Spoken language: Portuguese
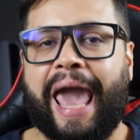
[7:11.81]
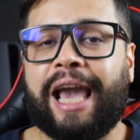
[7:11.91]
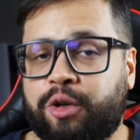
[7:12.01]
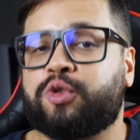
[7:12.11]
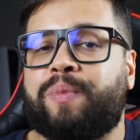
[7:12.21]
é
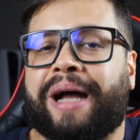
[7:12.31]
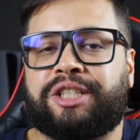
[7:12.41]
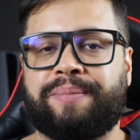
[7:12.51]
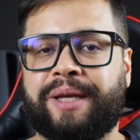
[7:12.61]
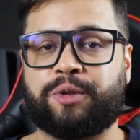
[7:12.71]
que os
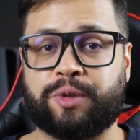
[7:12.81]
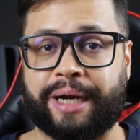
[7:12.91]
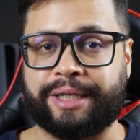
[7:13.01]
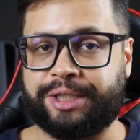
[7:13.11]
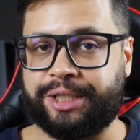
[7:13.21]
batimentos
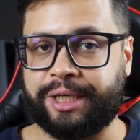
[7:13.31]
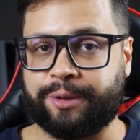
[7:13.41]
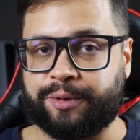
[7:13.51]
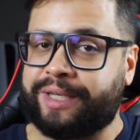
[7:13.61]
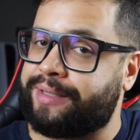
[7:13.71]

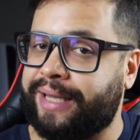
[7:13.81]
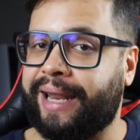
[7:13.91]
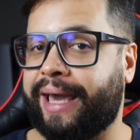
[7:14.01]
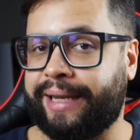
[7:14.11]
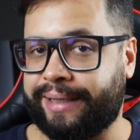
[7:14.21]
cardíacos
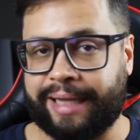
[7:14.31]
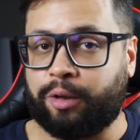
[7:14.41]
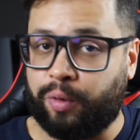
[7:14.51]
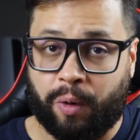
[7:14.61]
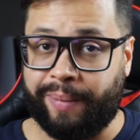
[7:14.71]
acelerem
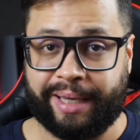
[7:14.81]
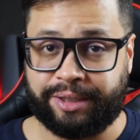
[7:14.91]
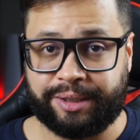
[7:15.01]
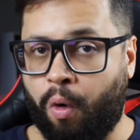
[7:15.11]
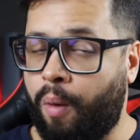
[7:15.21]

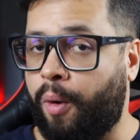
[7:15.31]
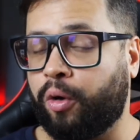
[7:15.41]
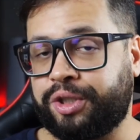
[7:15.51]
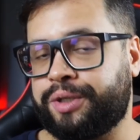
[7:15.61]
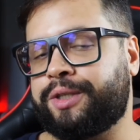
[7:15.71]
naturalmente. Como a
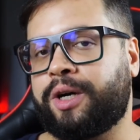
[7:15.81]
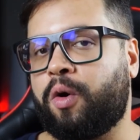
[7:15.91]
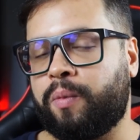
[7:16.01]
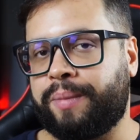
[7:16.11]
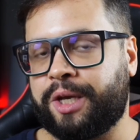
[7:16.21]

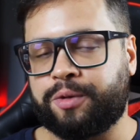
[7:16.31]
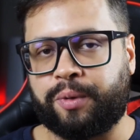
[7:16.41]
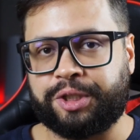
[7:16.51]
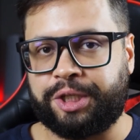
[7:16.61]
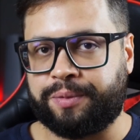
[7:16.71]
audição, o
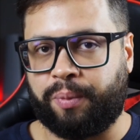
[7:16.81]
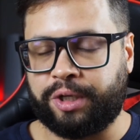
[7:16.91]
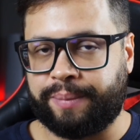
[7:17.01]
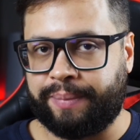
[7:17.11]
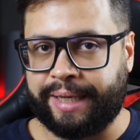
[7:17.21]
mesmo a gente
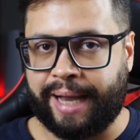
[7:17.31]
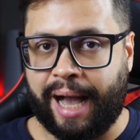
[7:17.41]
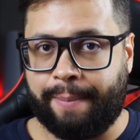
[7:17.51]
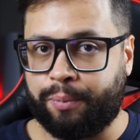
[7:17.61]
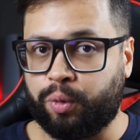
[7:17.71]
pode
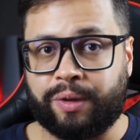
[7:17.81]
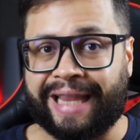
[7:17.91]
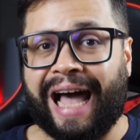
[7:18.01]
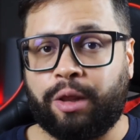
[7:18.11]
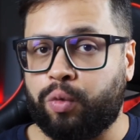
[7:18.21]
aplicar para o
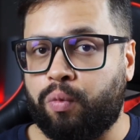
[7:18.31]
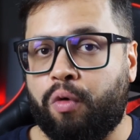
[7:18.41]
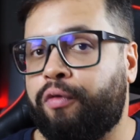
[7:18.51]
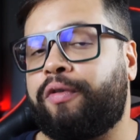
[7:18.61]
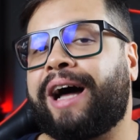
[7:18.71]
tato, o
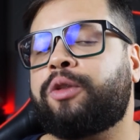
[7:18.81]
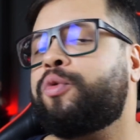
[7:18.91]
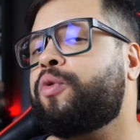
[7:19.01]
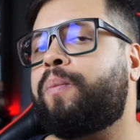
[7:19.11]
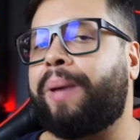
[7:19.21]
olfato
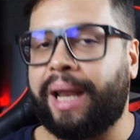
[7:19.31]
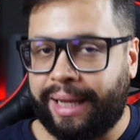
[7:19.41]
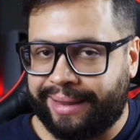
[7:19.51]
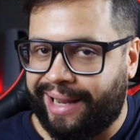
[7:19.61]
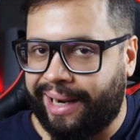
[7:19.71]
e o
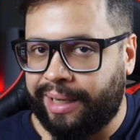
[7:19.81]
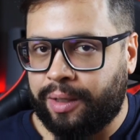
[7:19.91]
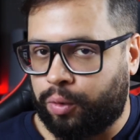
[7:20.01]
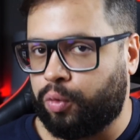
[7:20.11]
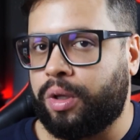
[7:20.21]

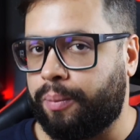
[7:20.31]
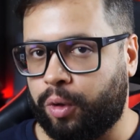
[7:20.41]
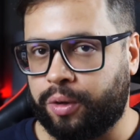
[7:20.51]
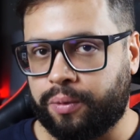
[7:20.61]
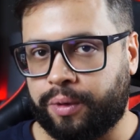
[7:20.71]
paladar do
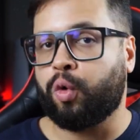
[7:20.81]
Demolidor.